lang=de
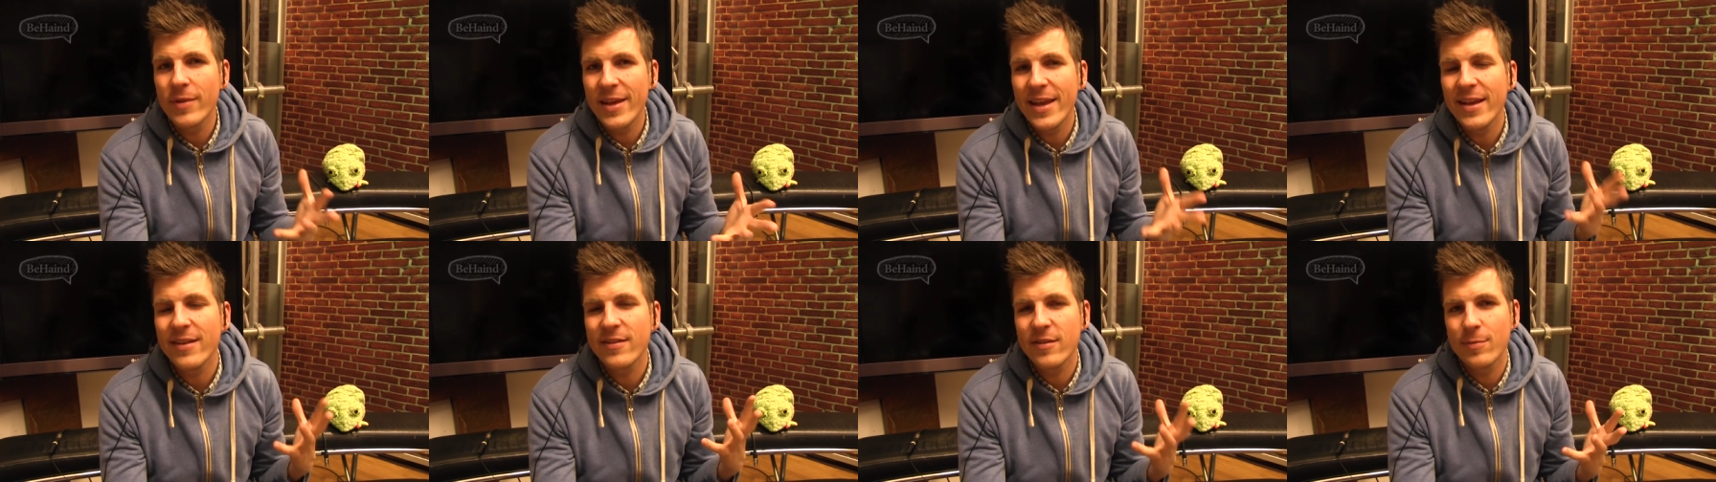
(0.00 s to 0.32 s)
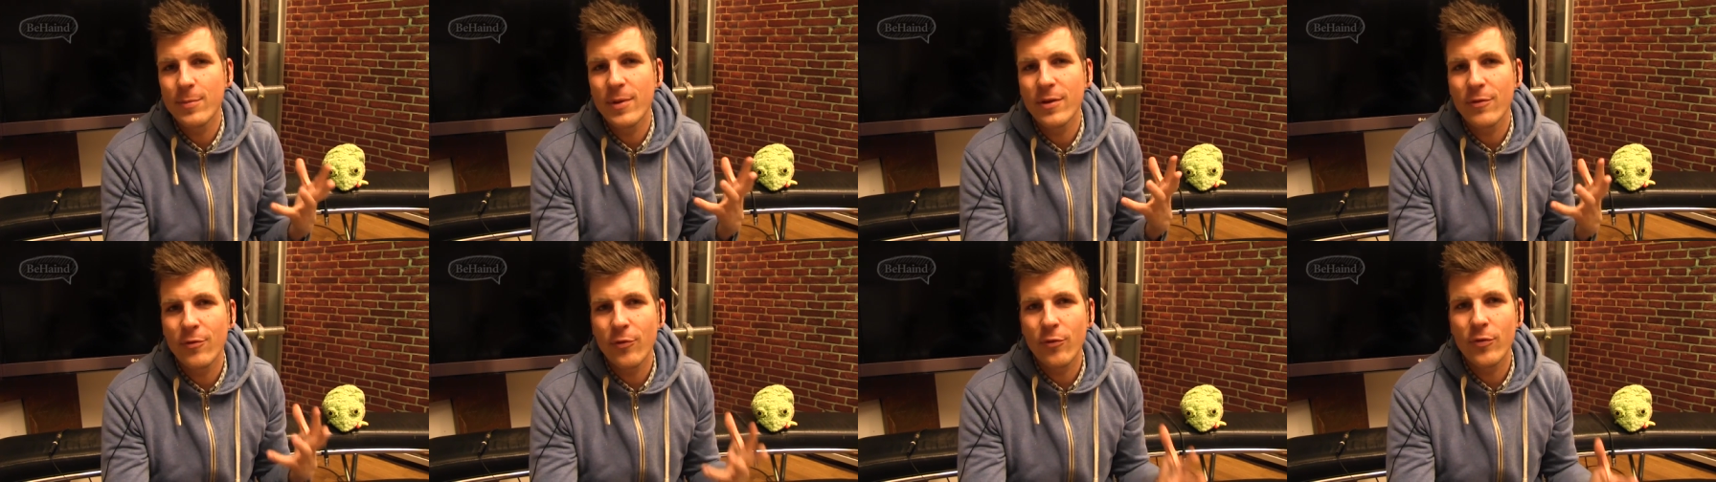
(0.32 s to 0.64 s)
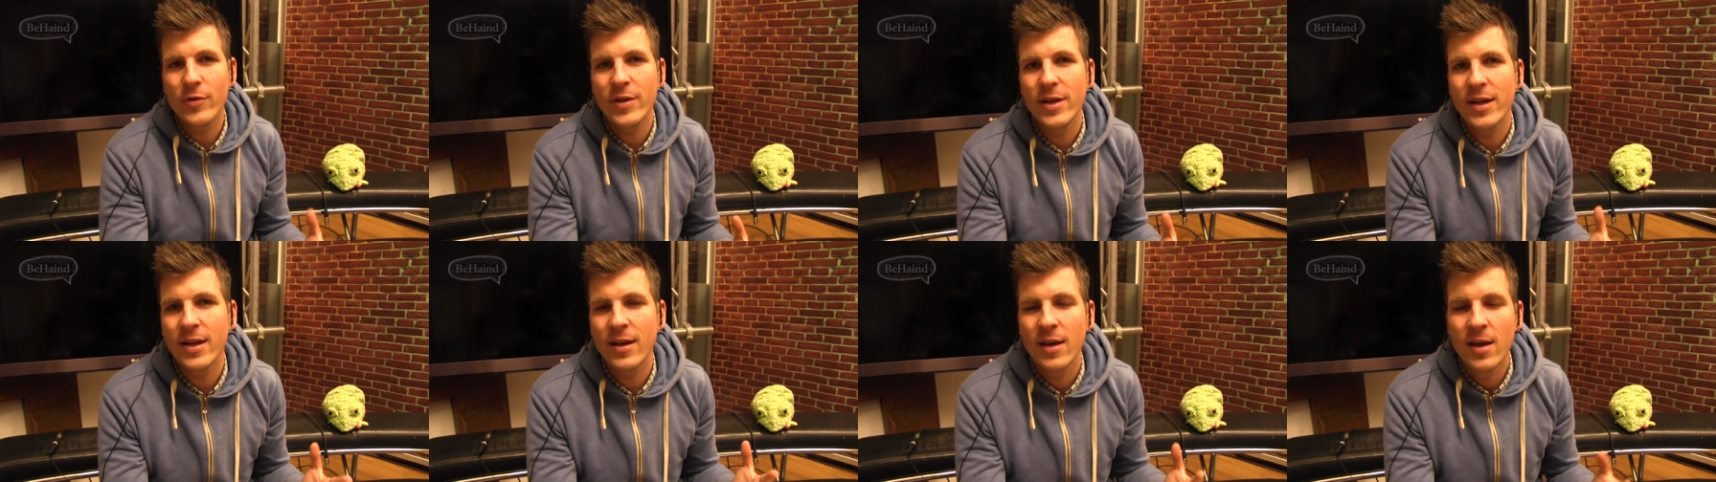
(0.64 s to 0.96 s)

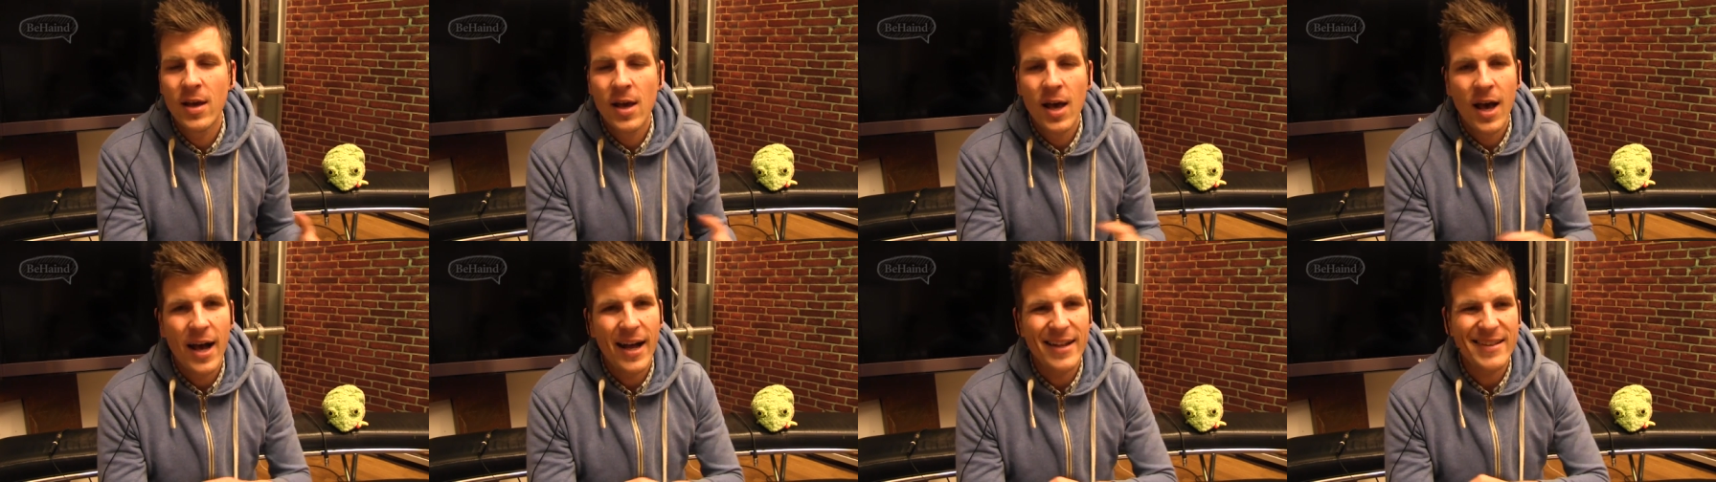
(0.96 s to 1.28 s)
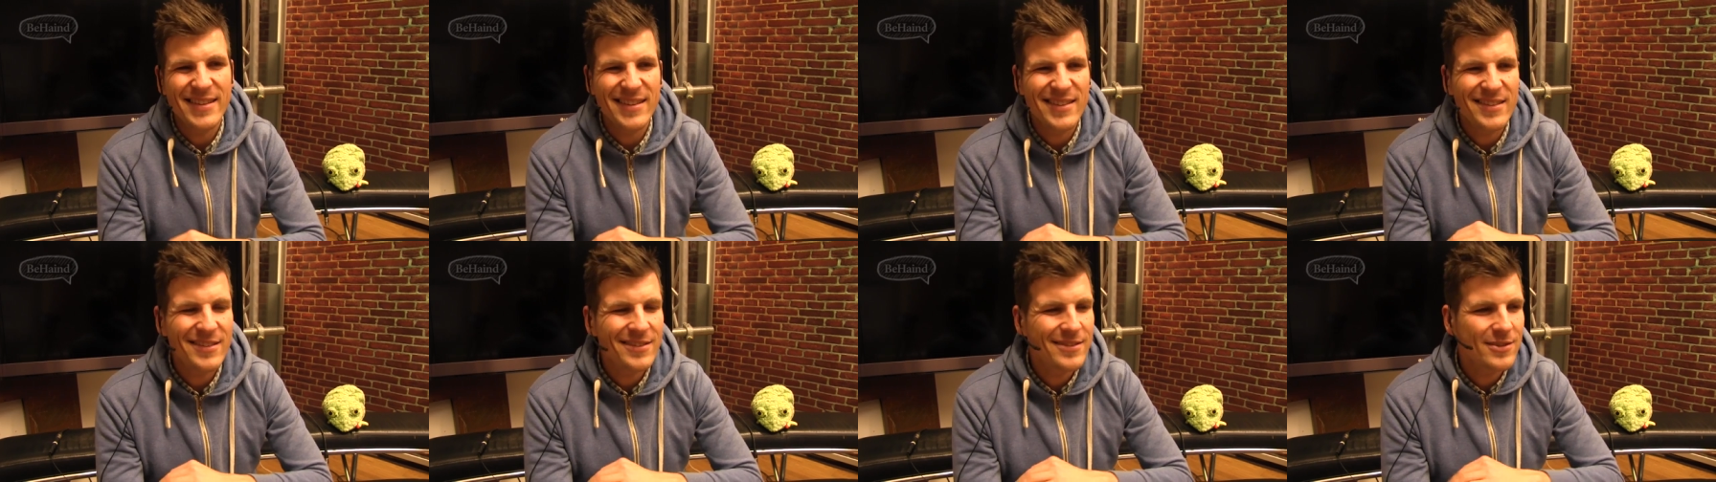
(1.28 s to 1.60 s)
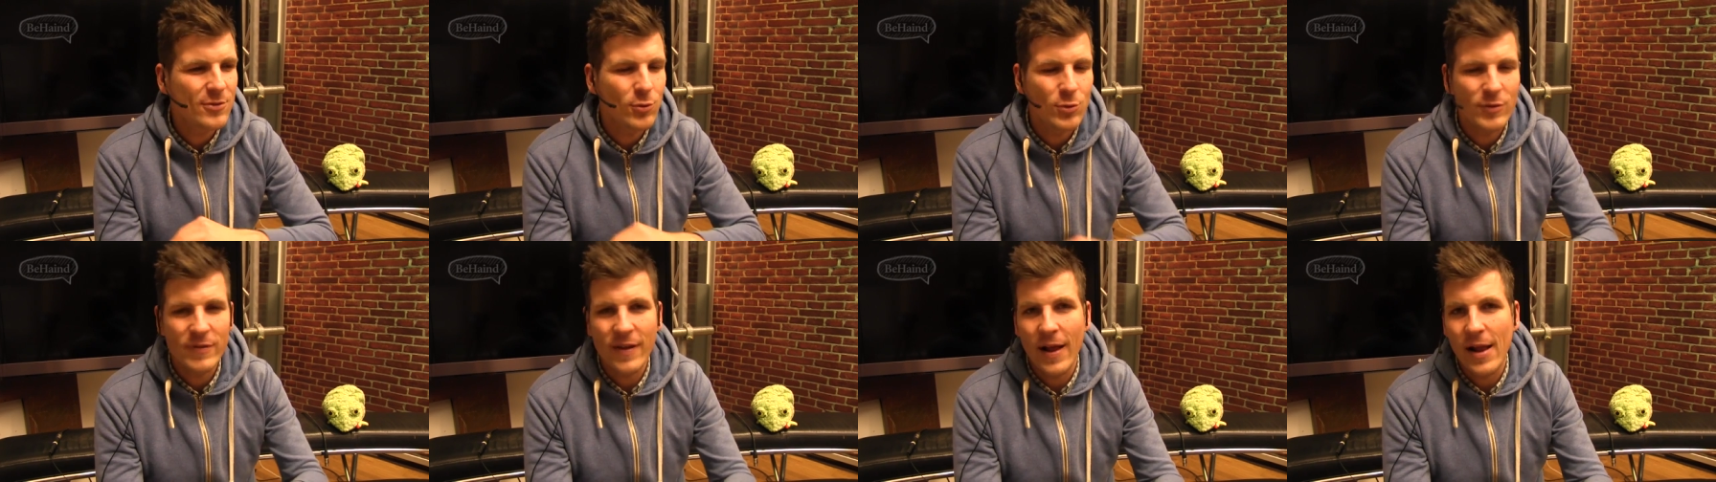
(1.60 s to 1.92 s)
X-Men-Freak hat das
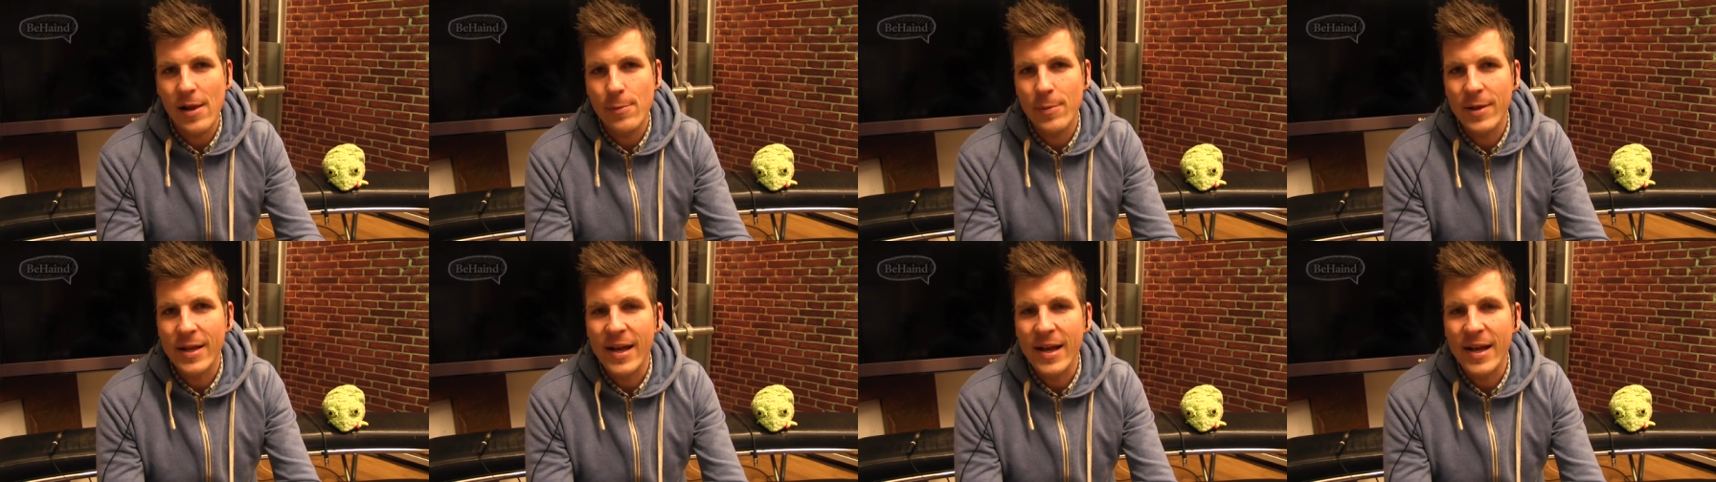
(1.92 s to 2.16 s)
total